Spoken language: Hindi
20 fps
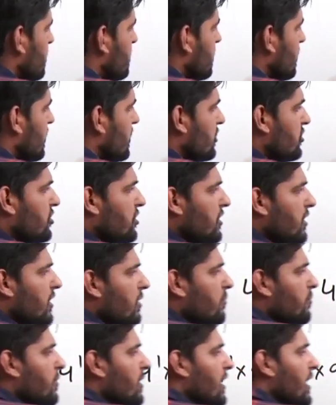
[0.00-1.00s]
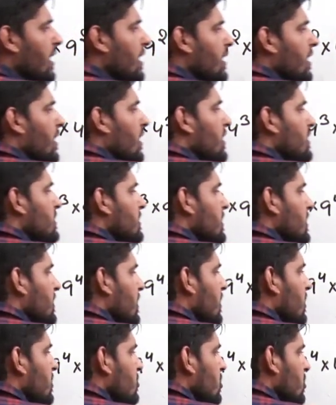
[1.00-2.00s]
तक कितने नंबर है यहाँ से
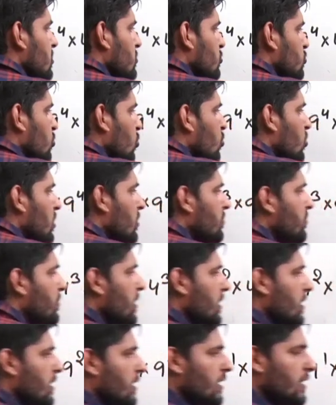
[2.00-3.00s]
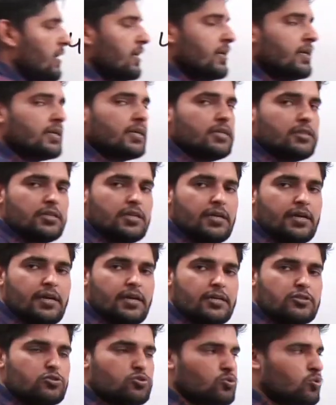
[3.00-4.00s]
यहाँ तक सौ नंबर हैं कितने
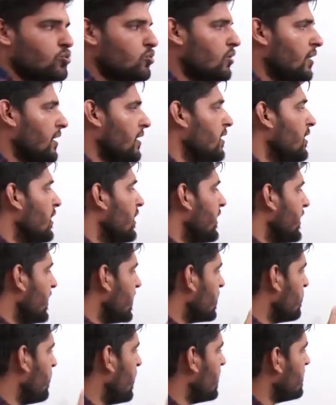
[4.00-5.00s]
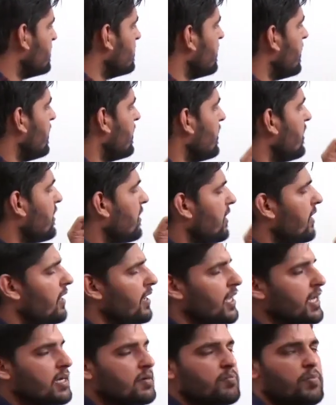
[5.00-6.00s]
हैं सौ हैं एक बार चार आ रहा है
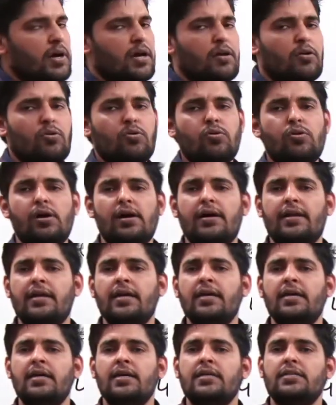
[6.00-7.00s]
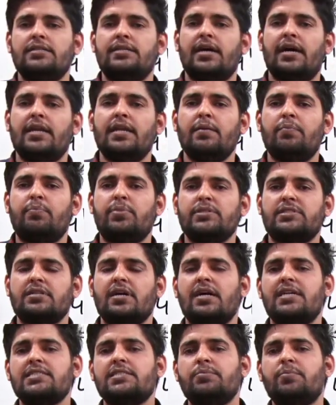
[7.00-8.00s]
एक बार नौ आ रहा है यानी
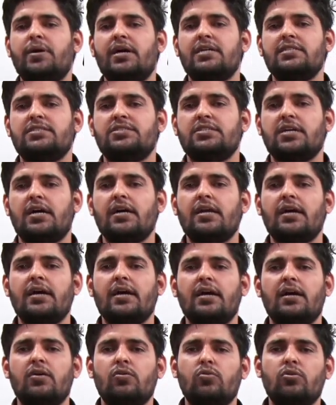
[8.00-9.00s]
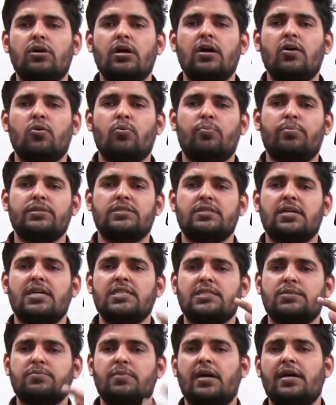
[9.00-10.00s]
पचास बार चार आया होगा और
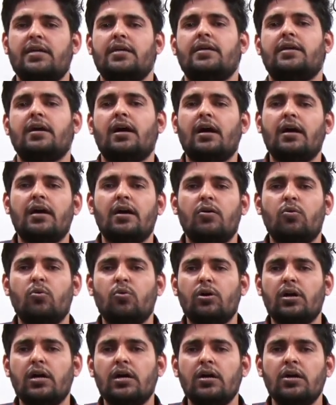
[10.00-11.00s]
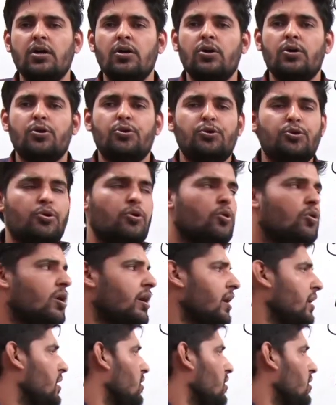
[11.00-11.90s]
पचास बार ही क्या आया होगा नौ आया